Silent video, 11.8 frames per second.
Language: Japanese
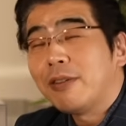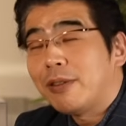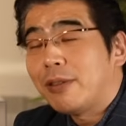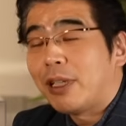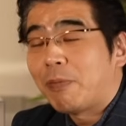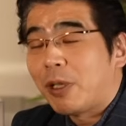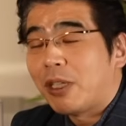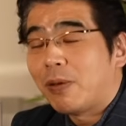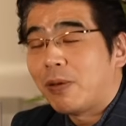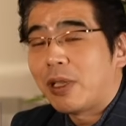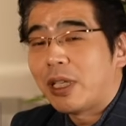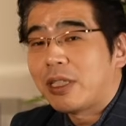慮をやっぱり日
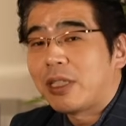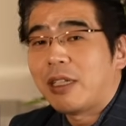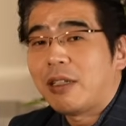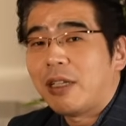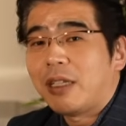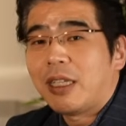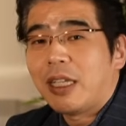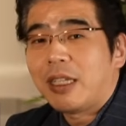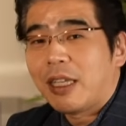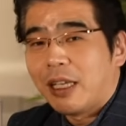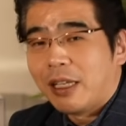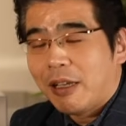頃からしてくれてい
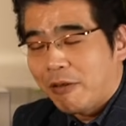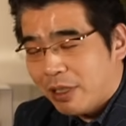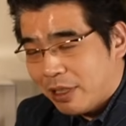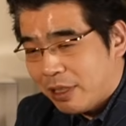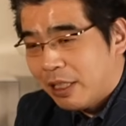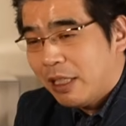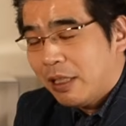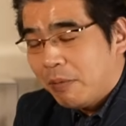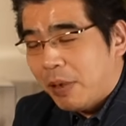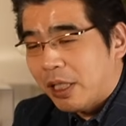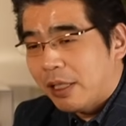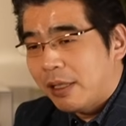ててなおかつ、
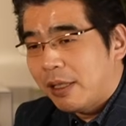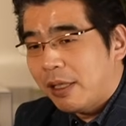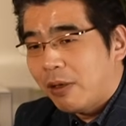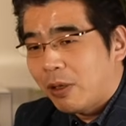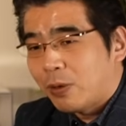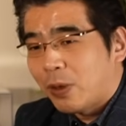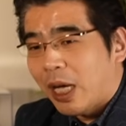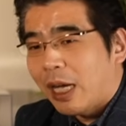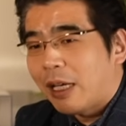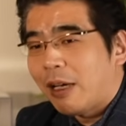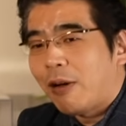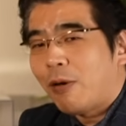まあ、傷つけるようなことが
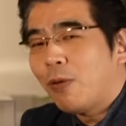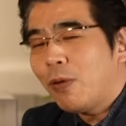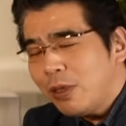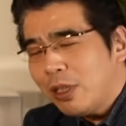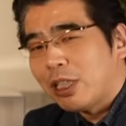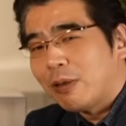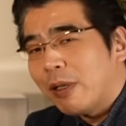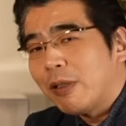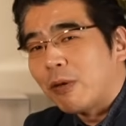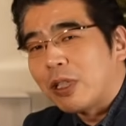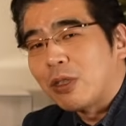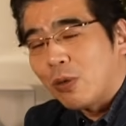起こってしまうの
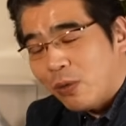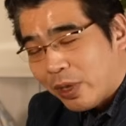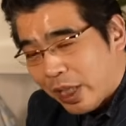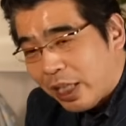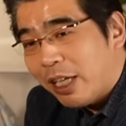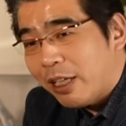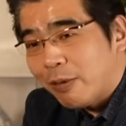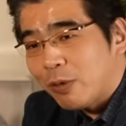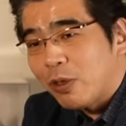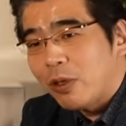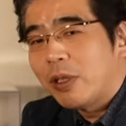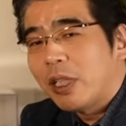はこれはしょうがないだけども
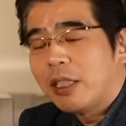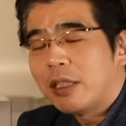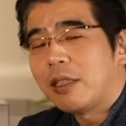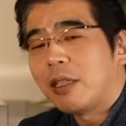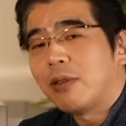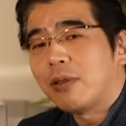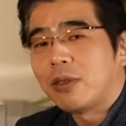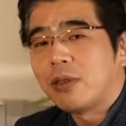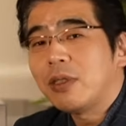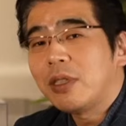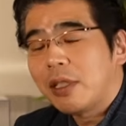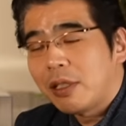それをねちゃんと
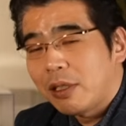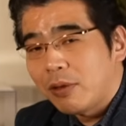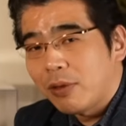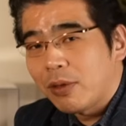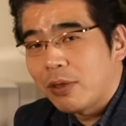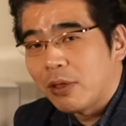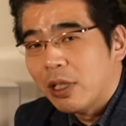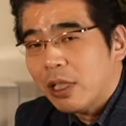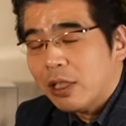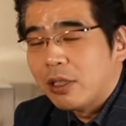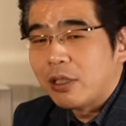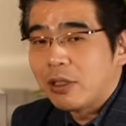修正しようとする
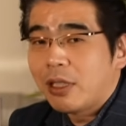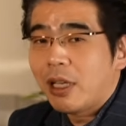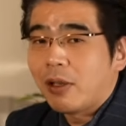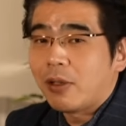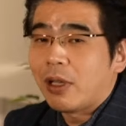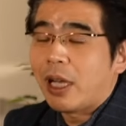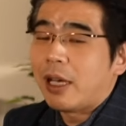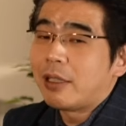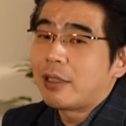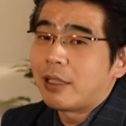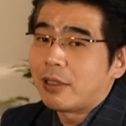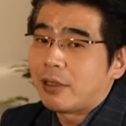修正力がある
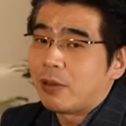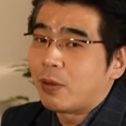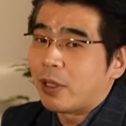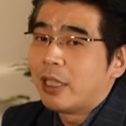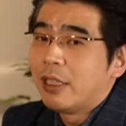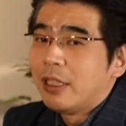かどうか、